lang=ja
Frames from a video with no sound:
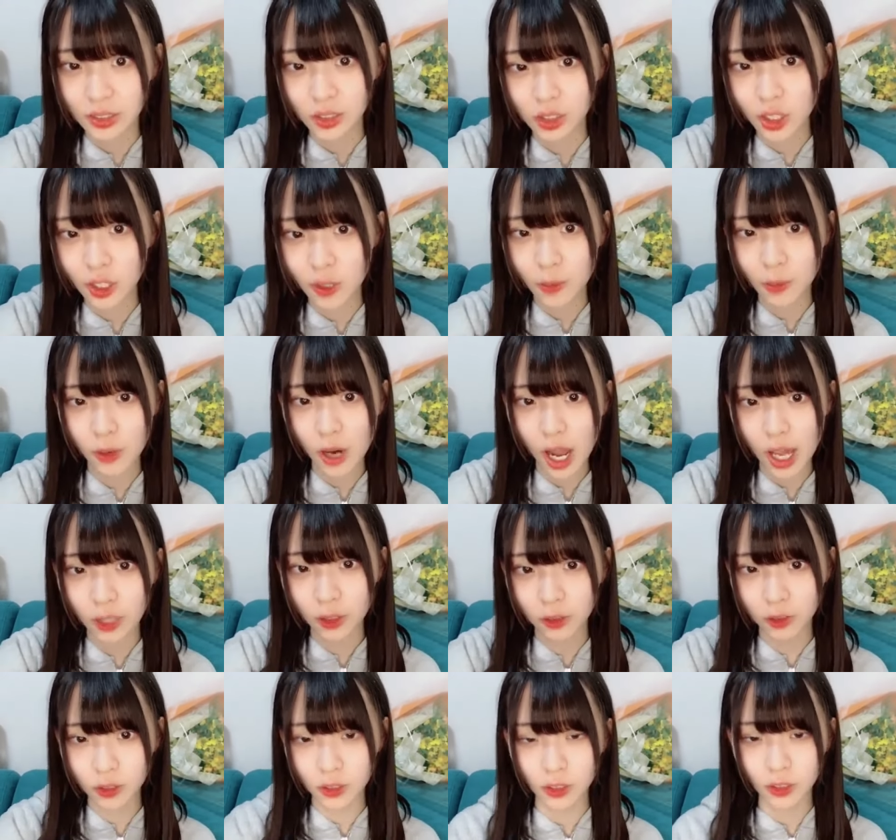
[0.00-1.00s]

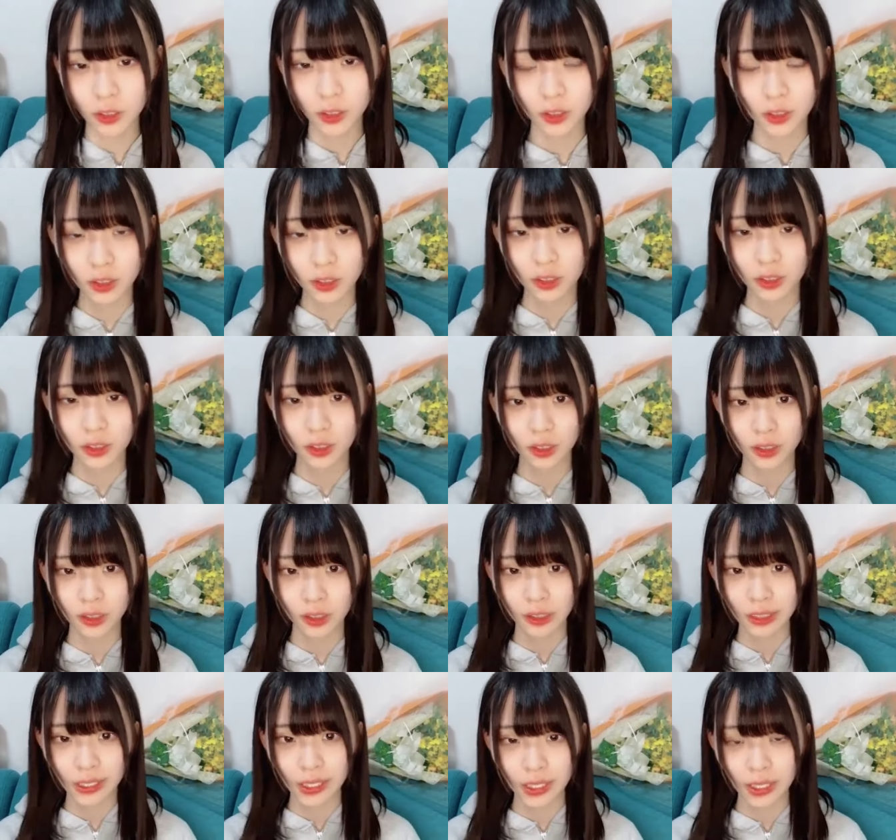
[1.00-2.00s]
ジュンブライド
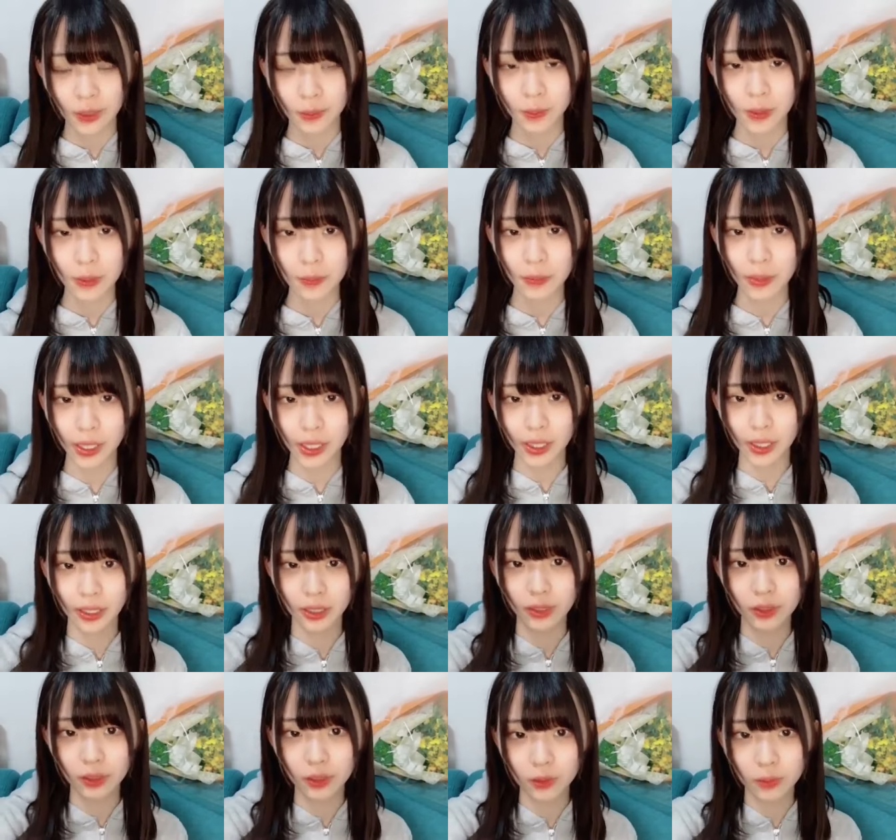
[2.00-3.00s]
パパ
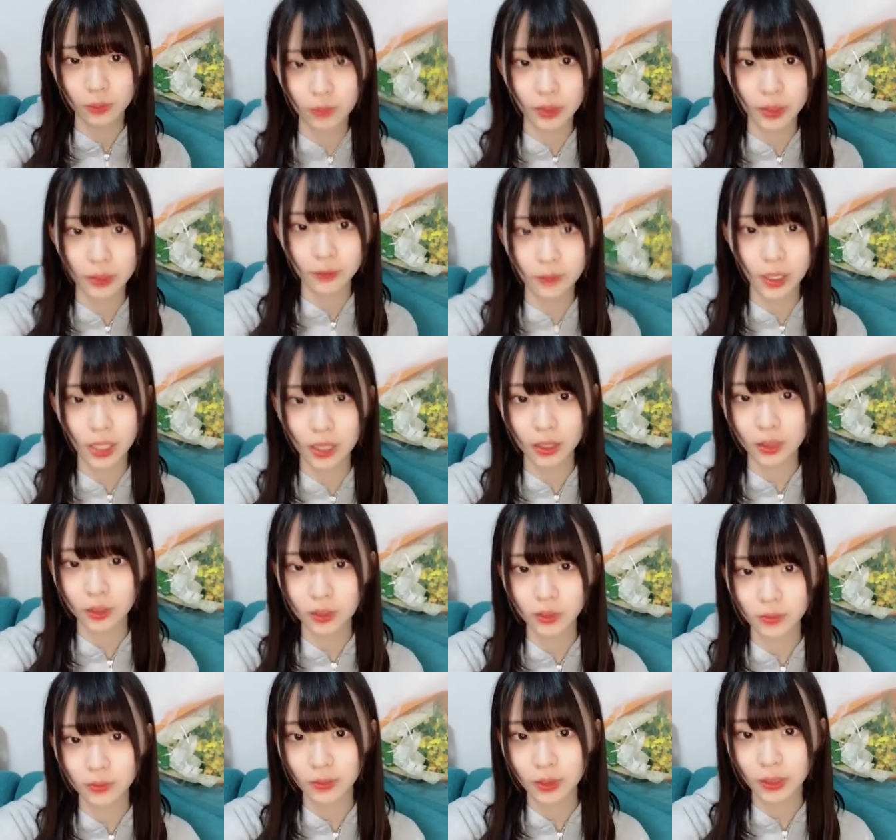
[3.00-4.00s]
こんばんは
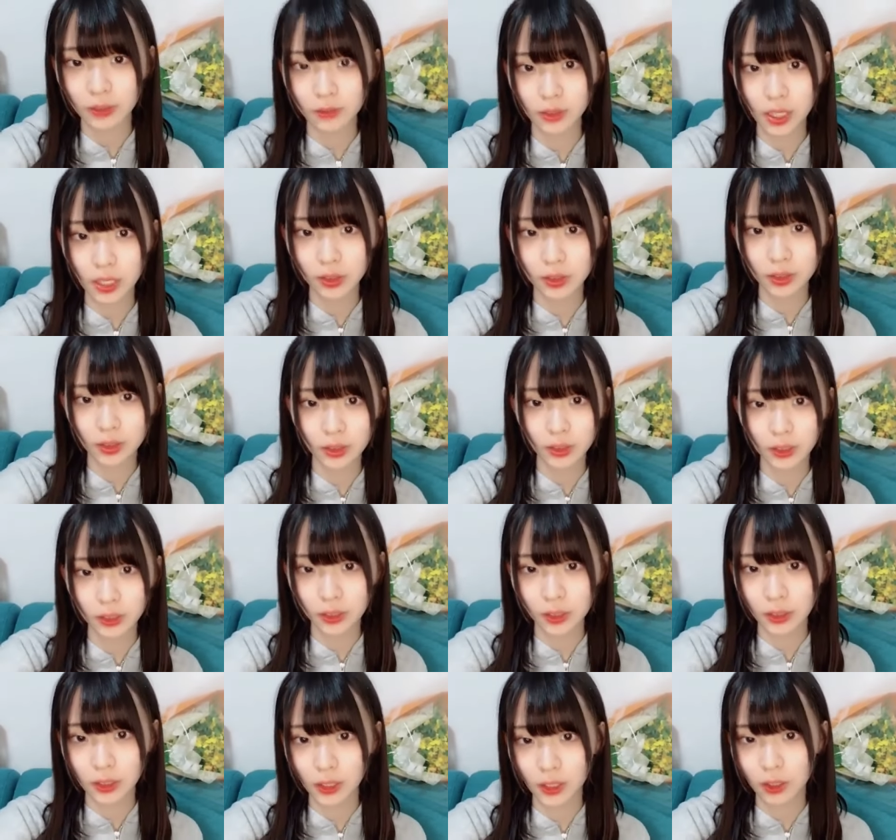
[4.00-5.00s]
こんばんはゴッ
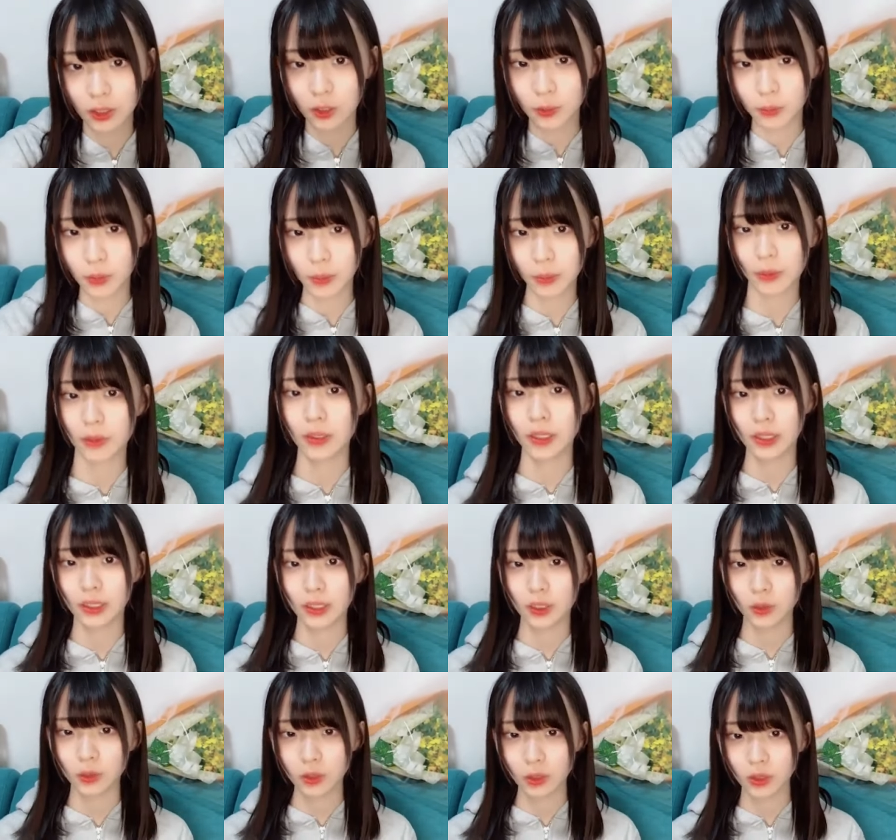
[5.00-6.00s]
ティヤッホパパはい
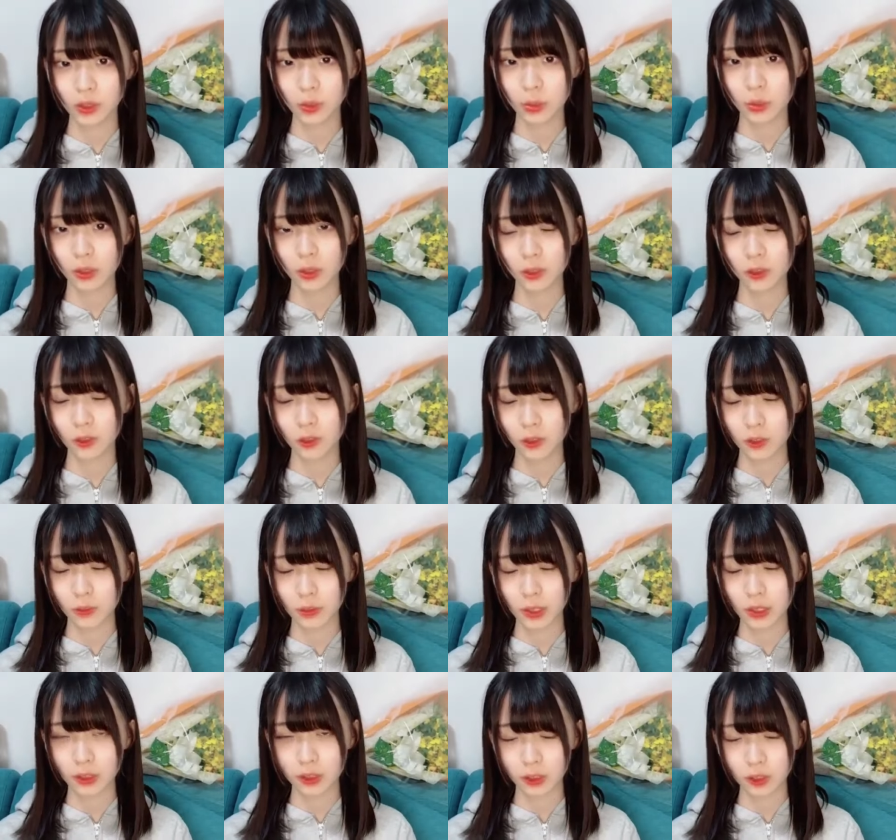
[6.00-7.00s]
ちごって呼ぶの
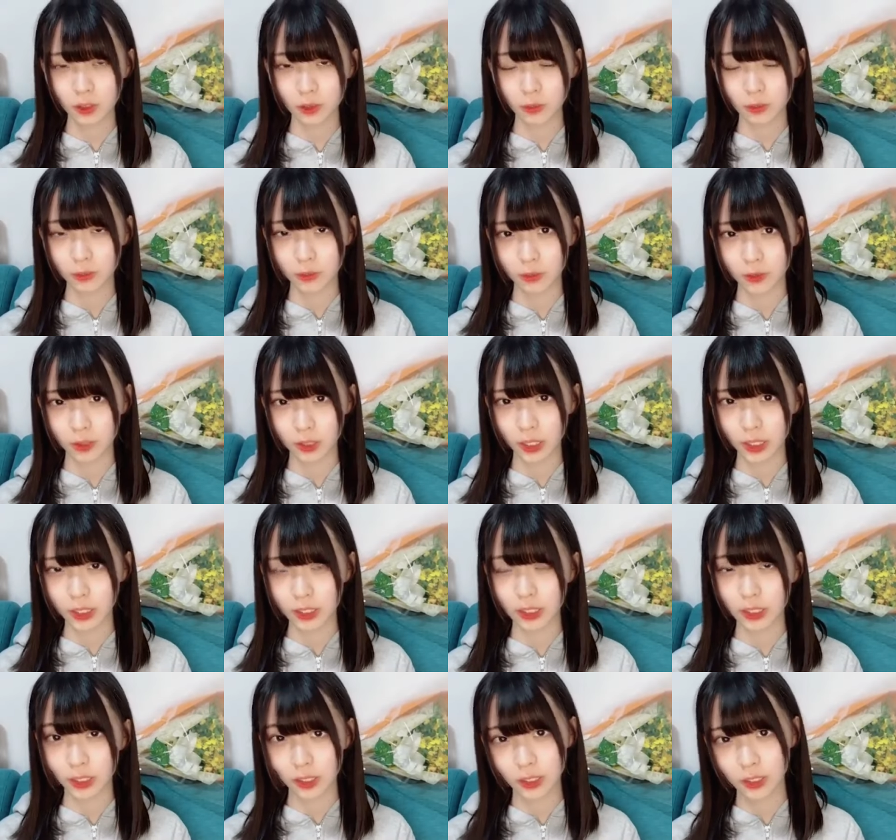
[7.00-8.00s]
ストロベリーですストロベリー
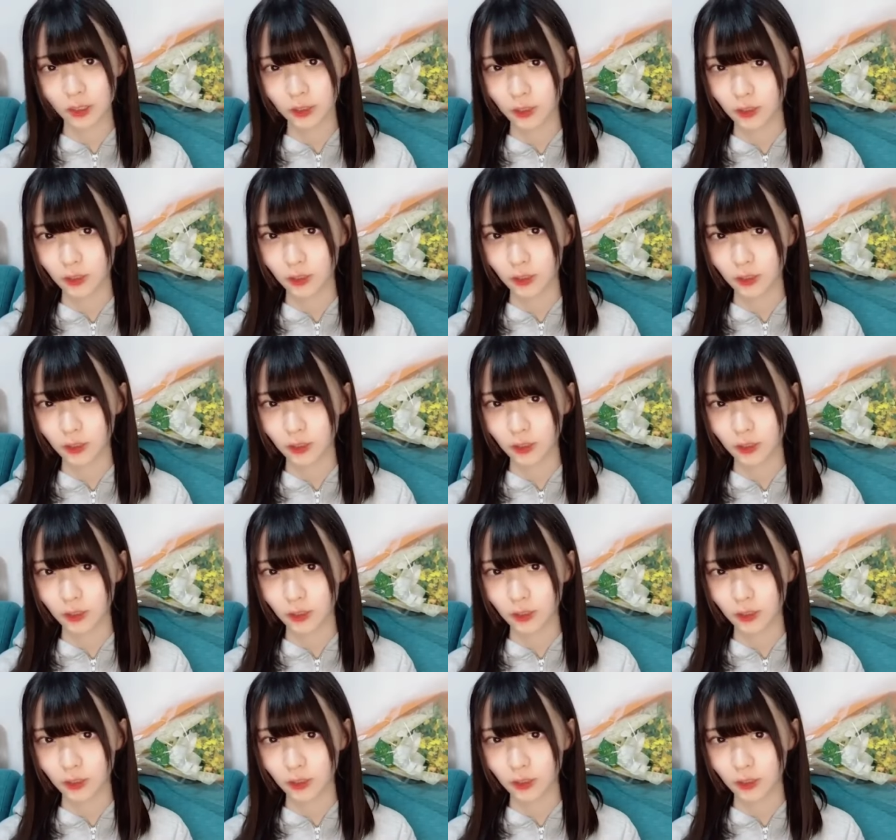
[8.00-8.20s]
海外い